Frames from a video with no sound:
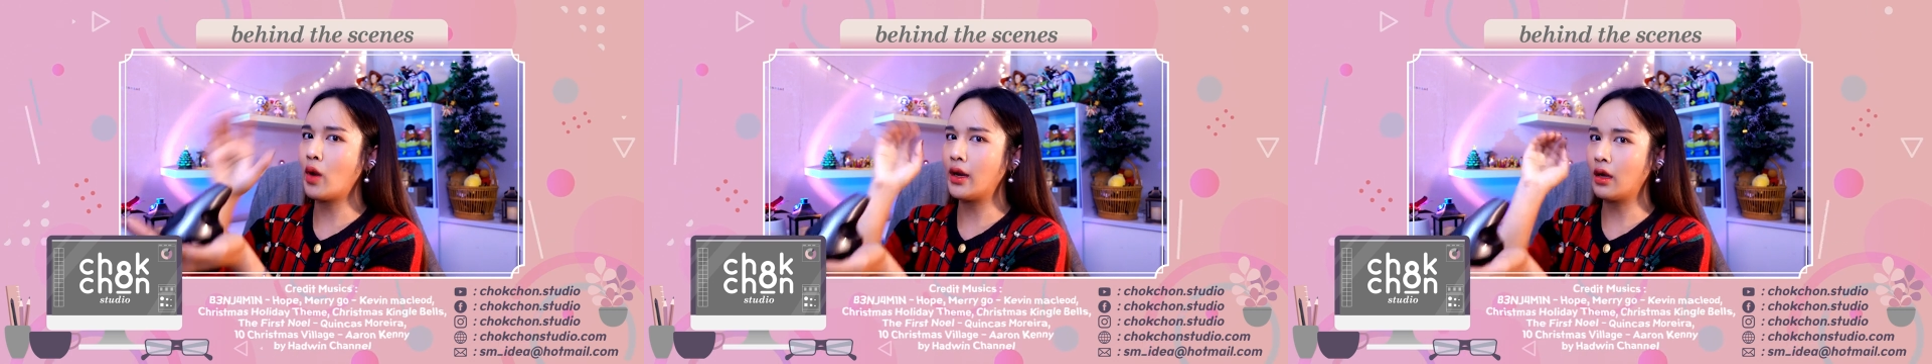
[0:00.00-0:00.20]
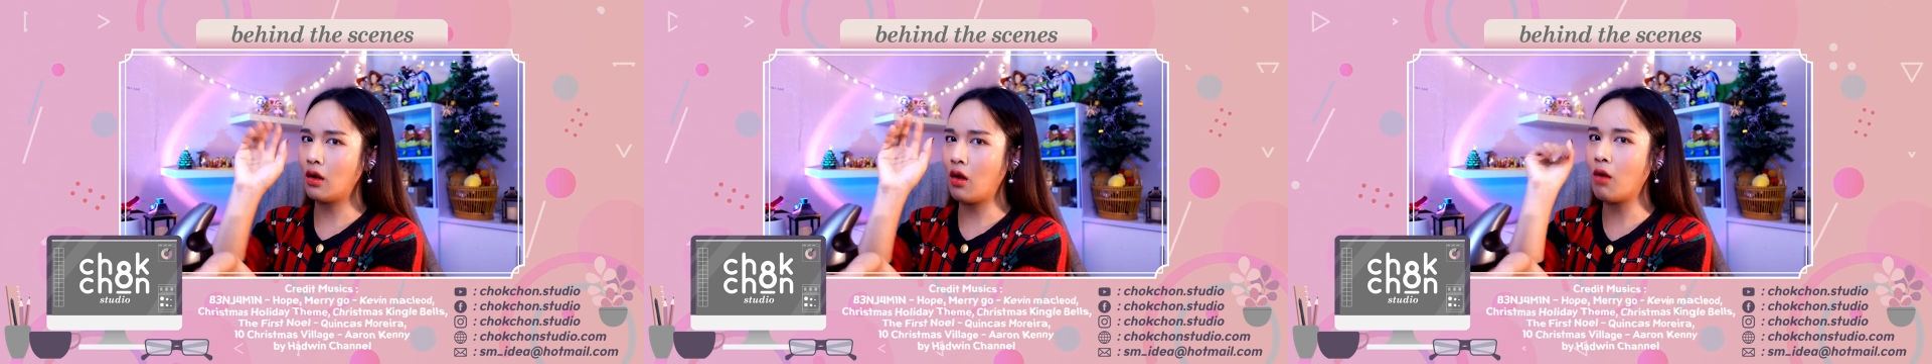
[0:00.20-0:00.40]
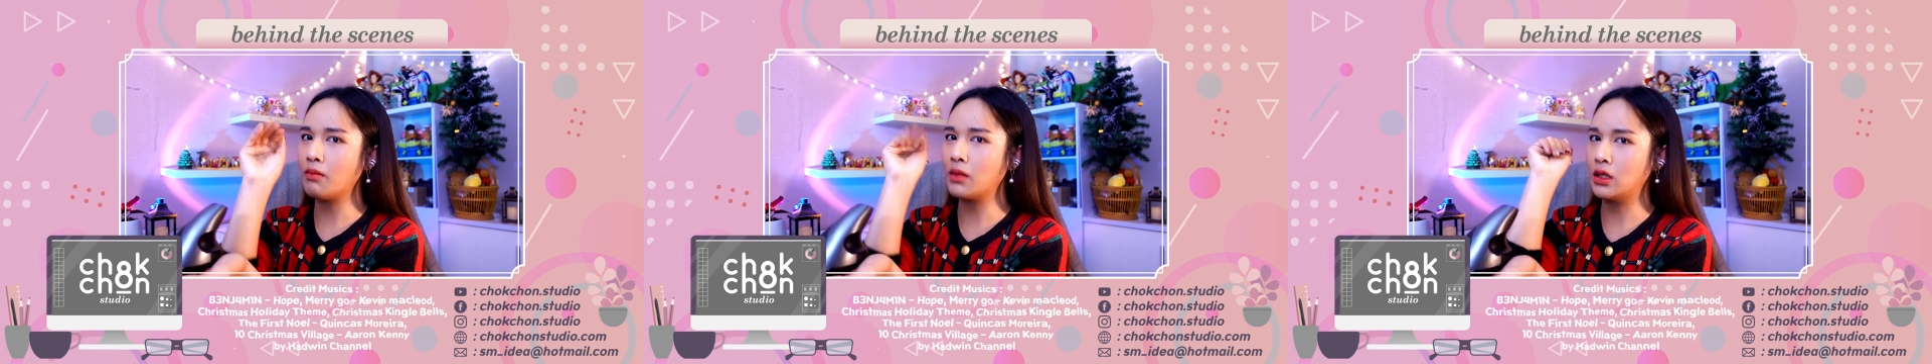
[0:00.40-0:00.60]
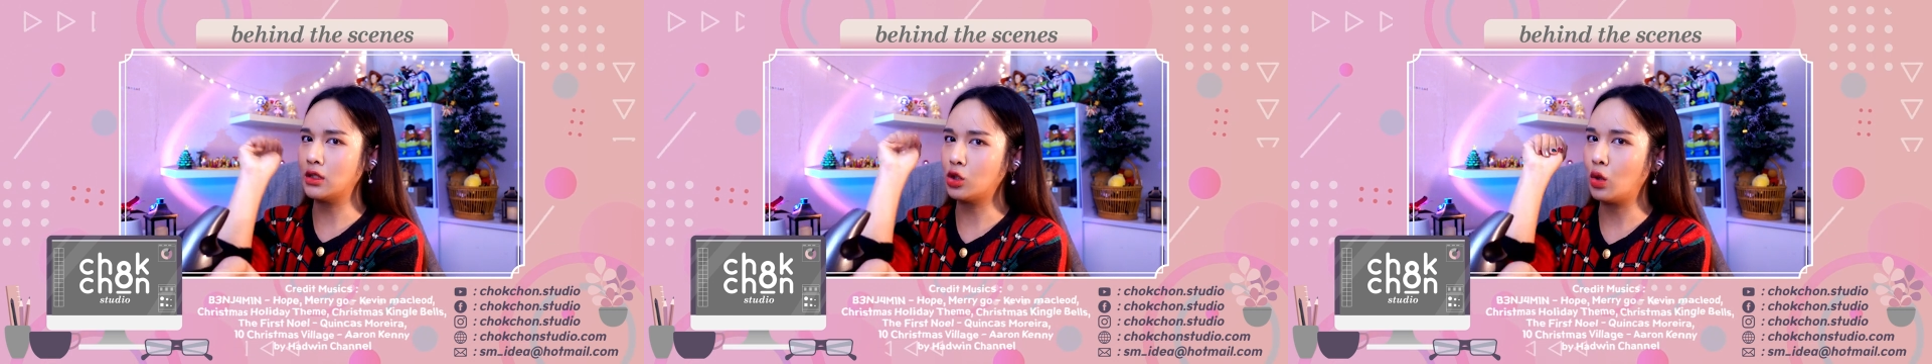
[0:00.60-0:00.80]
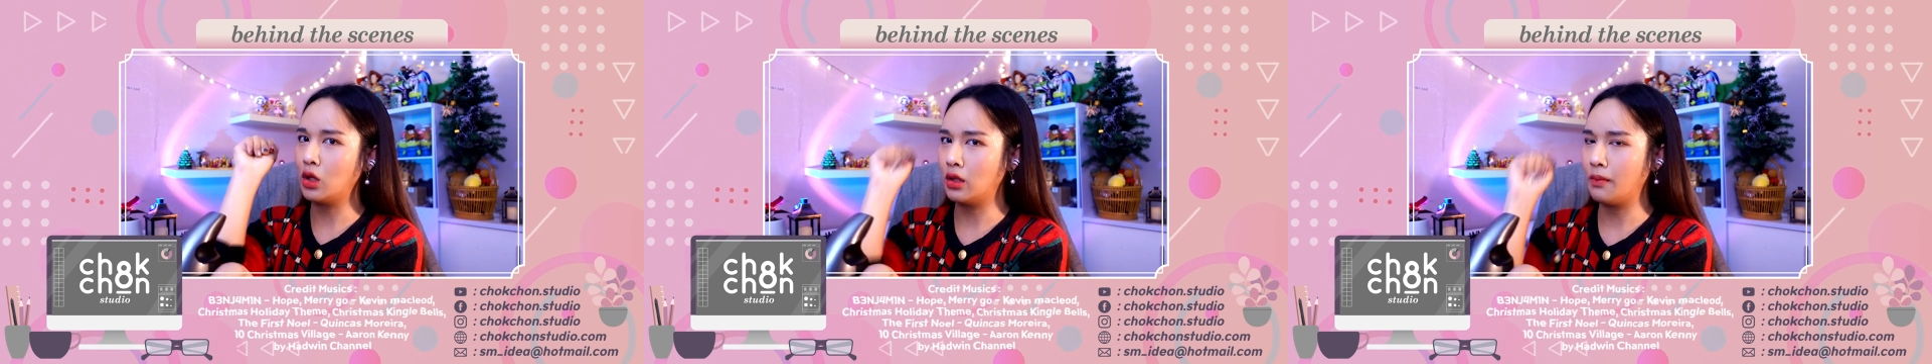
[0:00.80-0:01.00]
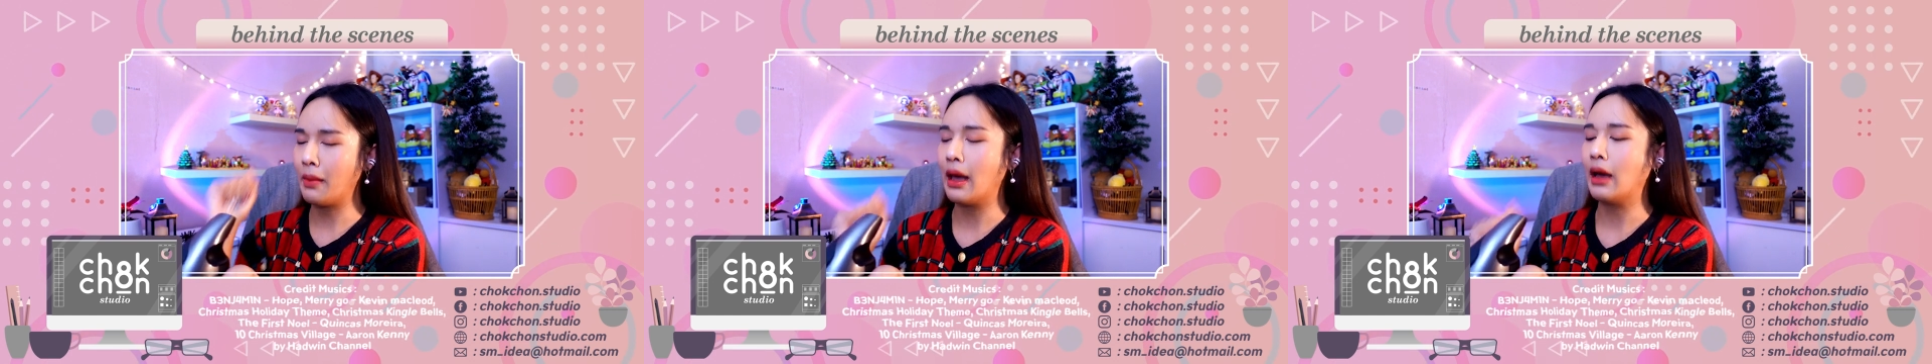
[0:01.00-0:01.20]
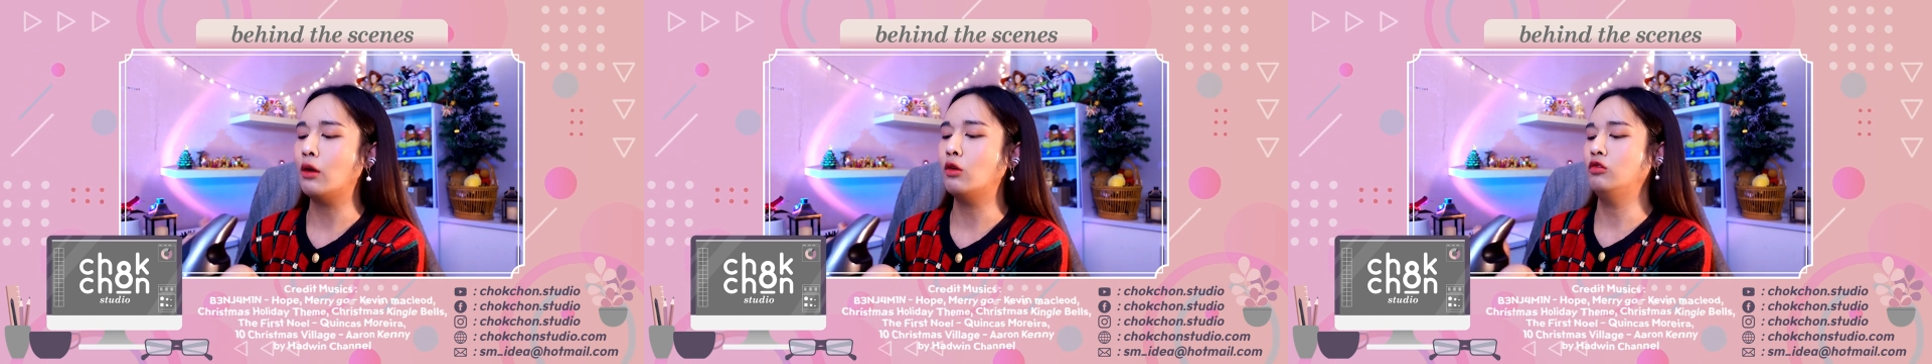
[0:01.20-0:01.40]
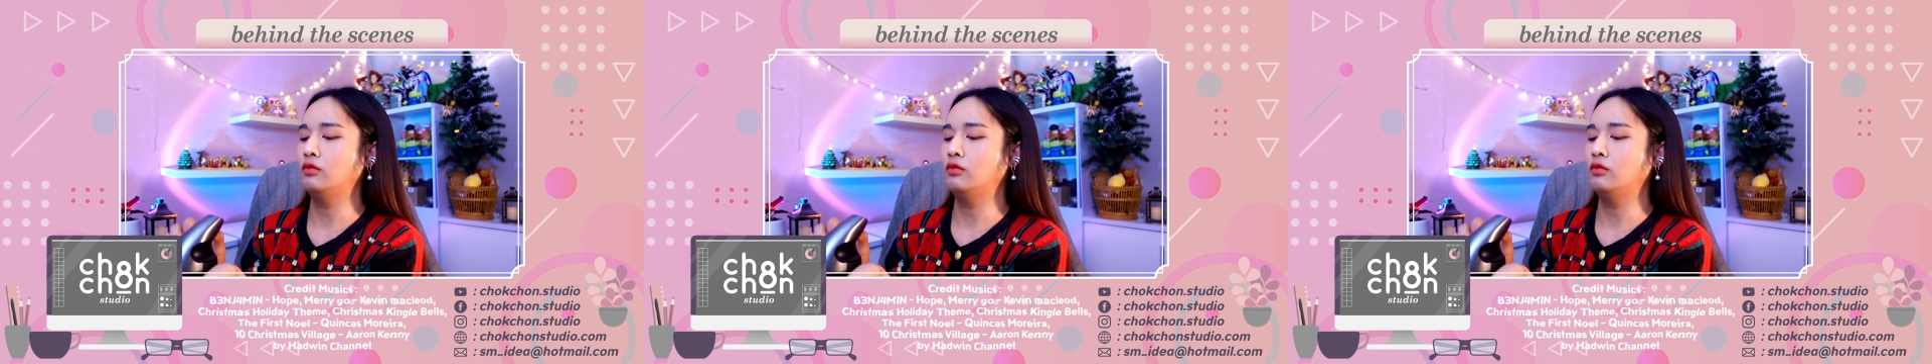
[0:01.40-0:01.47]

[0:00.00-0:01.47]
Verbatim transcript: วยข้อมือชนหรือเปล่า